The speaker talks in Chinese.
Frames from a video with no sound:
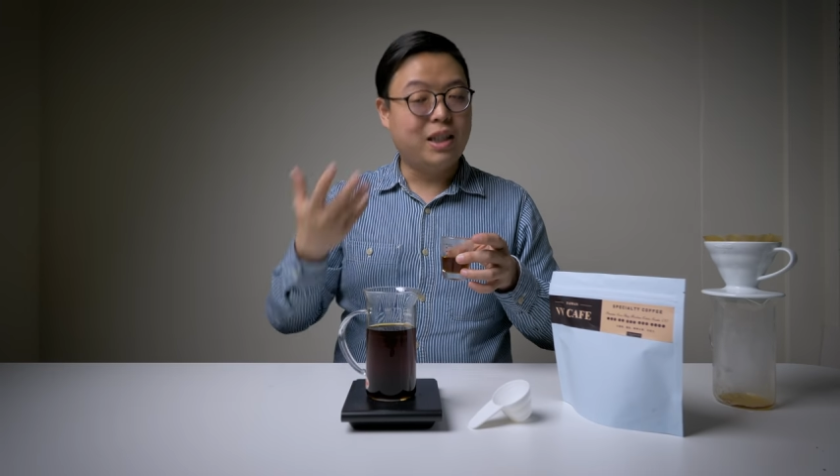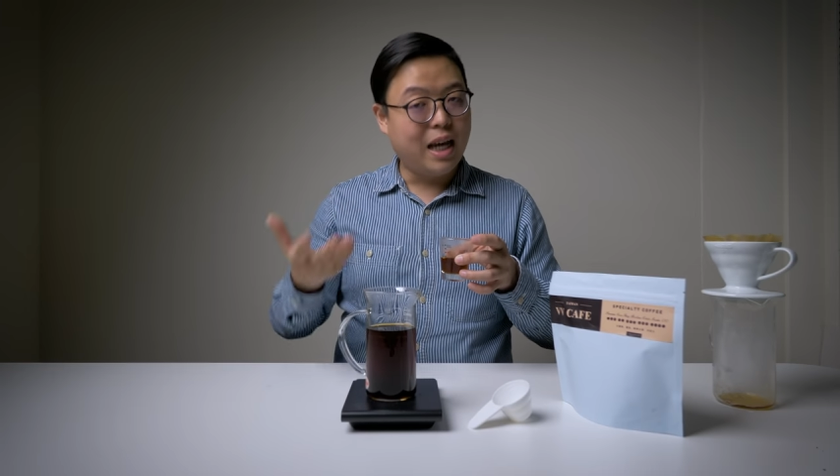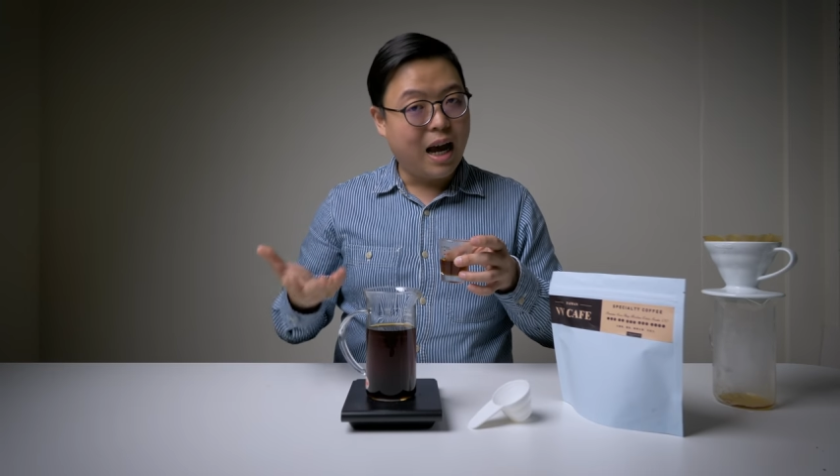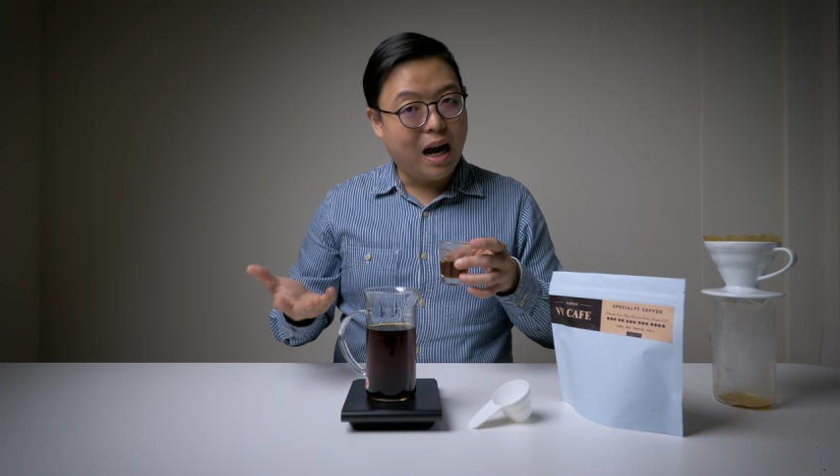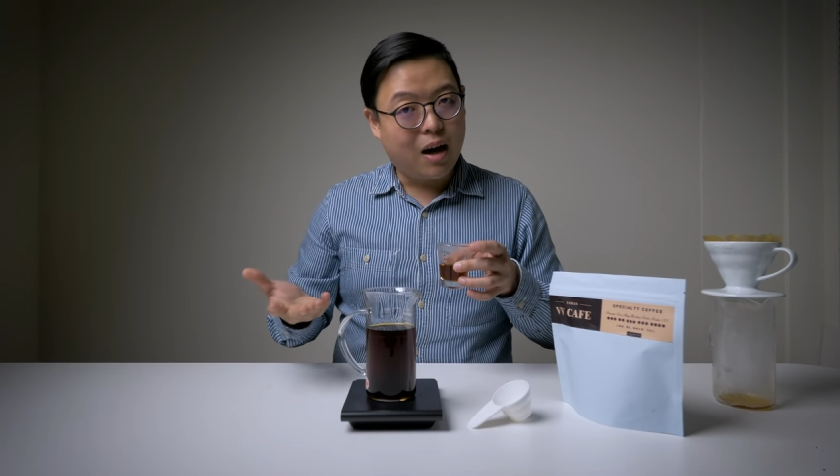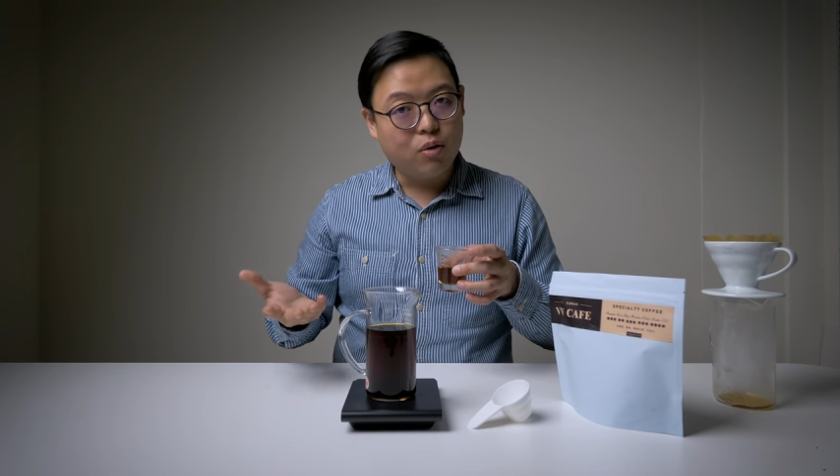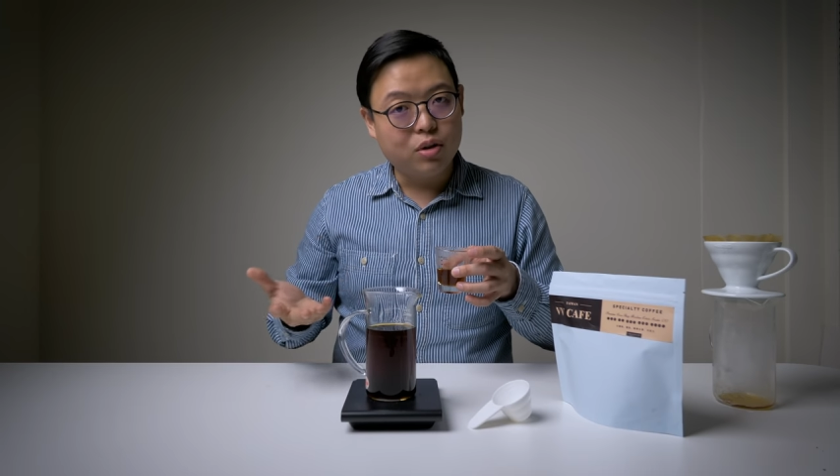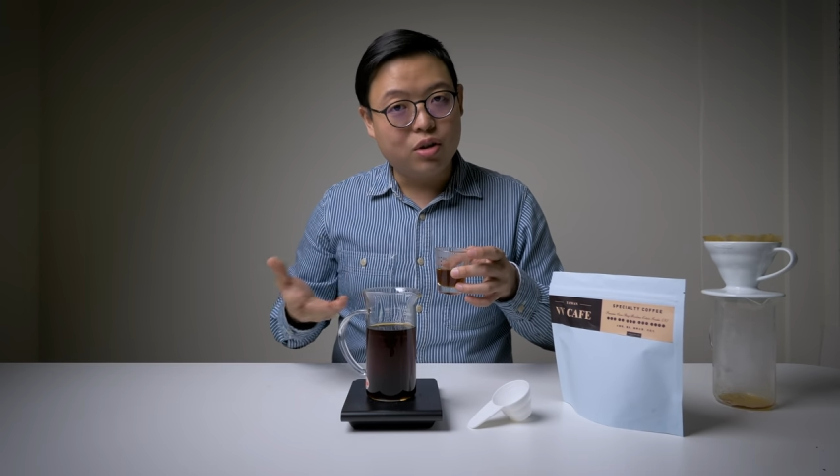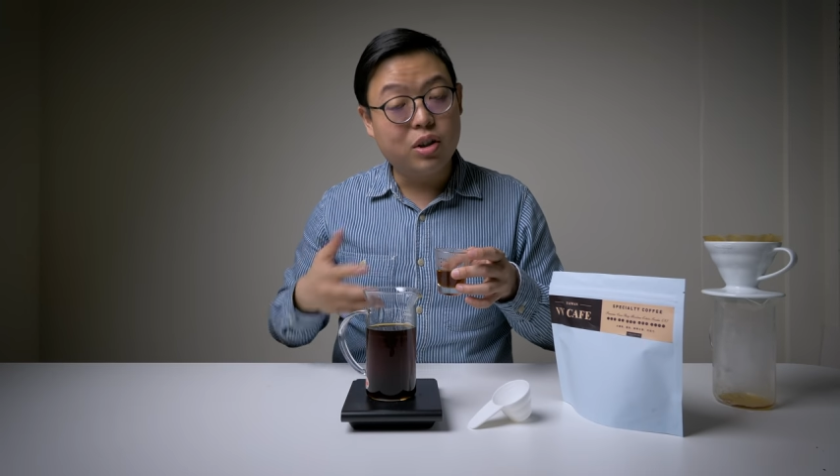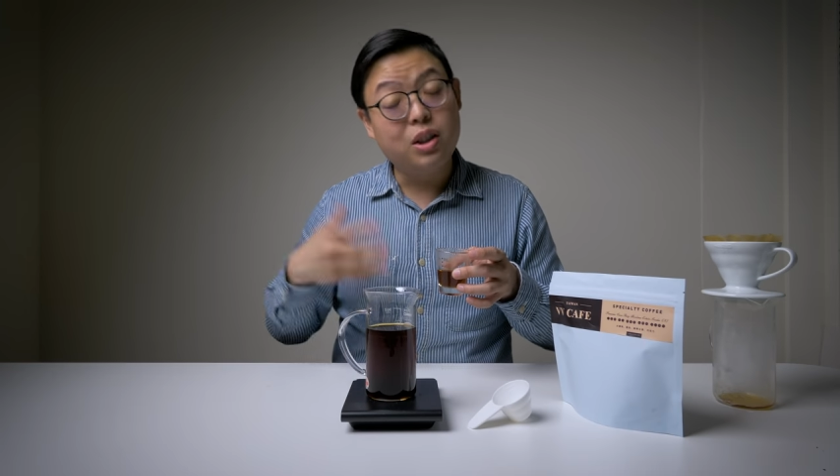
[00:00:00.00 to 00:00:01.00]
加或
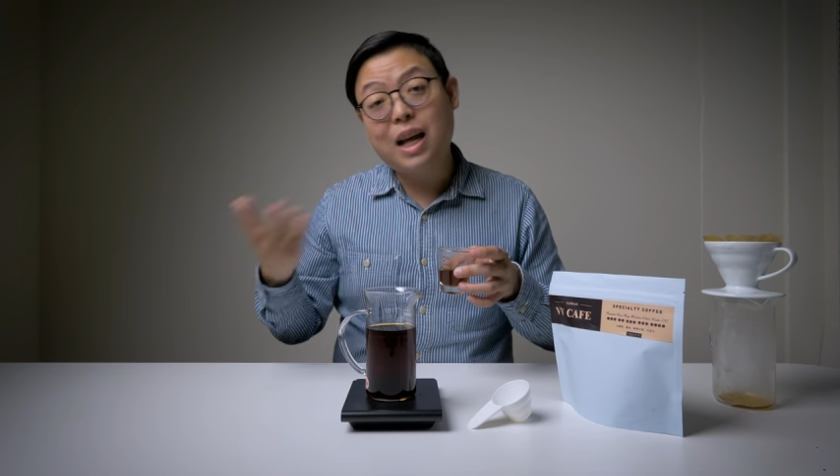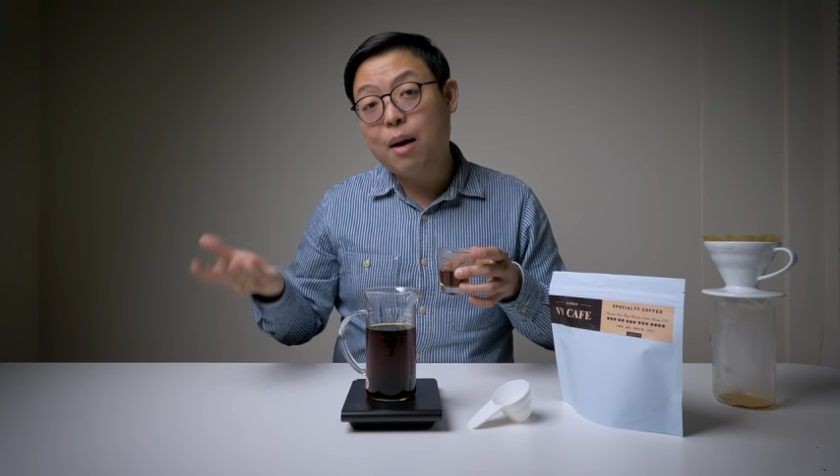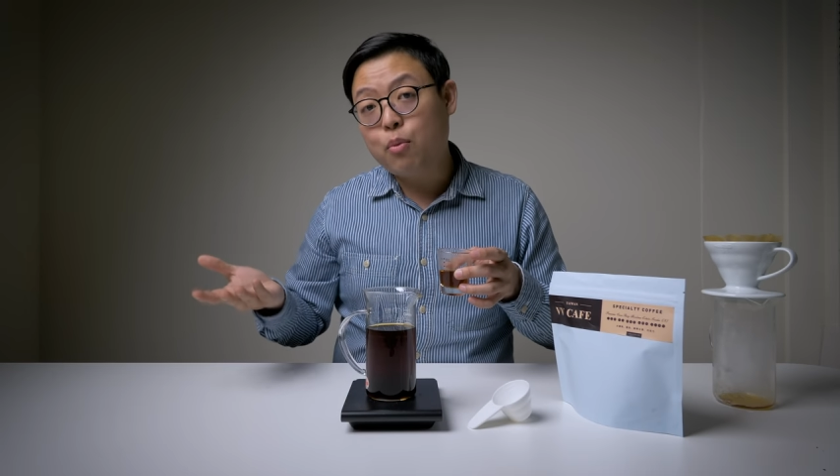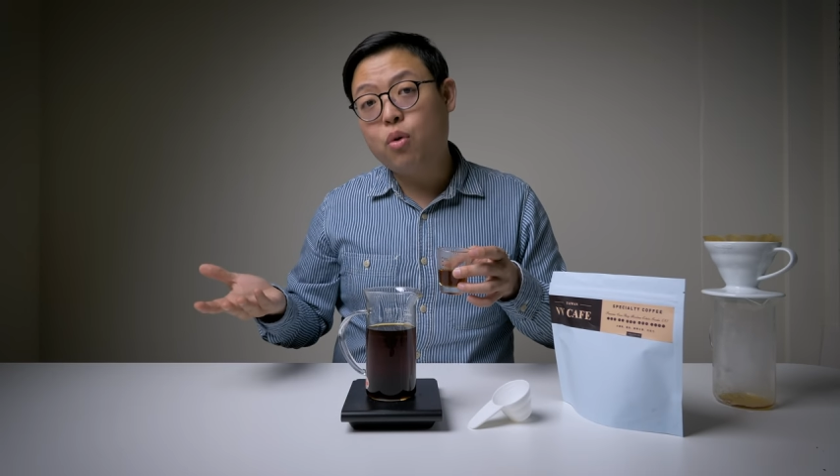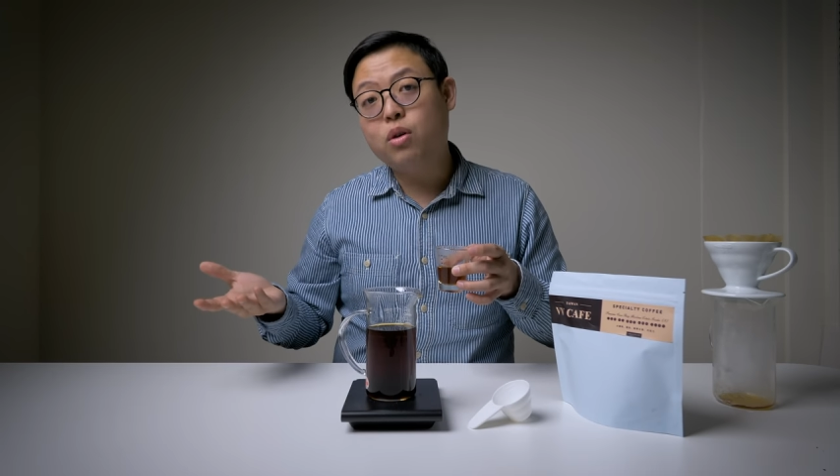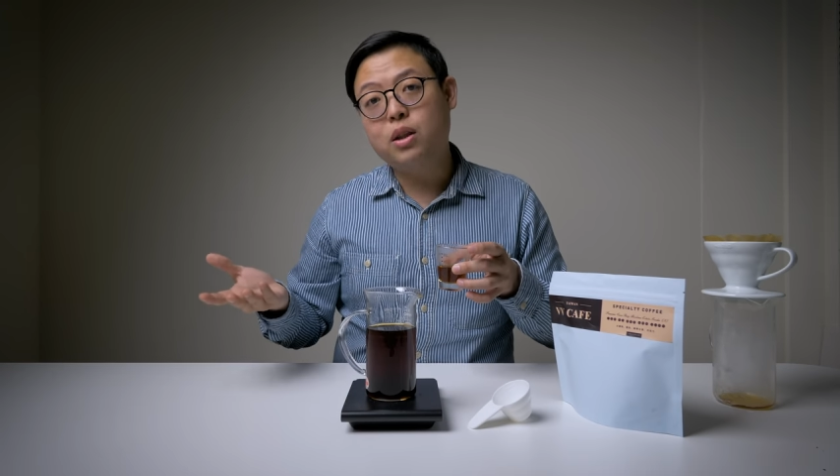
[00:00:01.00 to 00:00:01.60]
者是西达摩